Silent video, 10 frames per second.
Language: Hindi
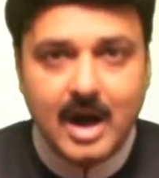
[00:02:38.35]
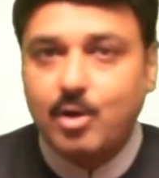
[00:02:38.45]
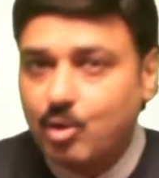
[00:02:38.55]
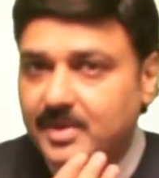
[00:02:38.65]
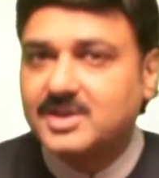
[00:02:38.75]

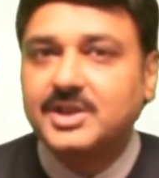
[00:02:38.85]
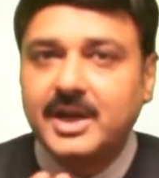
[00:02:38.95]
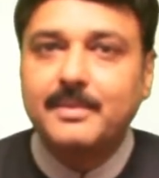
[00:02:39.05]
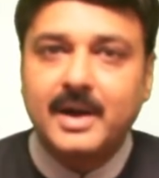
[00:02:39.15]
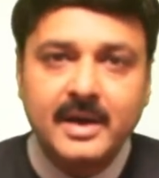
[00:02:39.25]
आंखों में
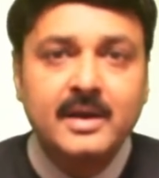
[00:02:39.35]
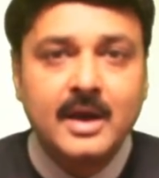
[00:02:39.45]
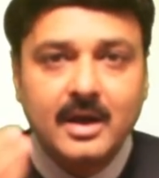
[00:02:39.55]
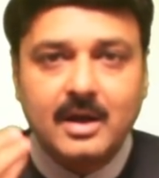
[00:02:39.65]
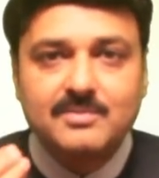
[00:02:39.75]
छींटे मारें
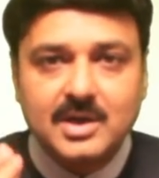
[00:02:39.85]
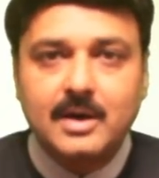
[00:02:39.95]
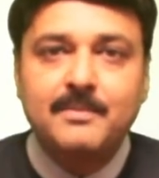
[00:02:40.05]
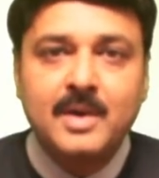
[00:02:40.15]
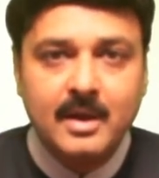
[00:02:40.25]
कम से
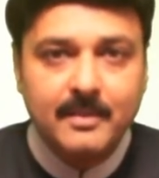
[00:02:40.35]
कम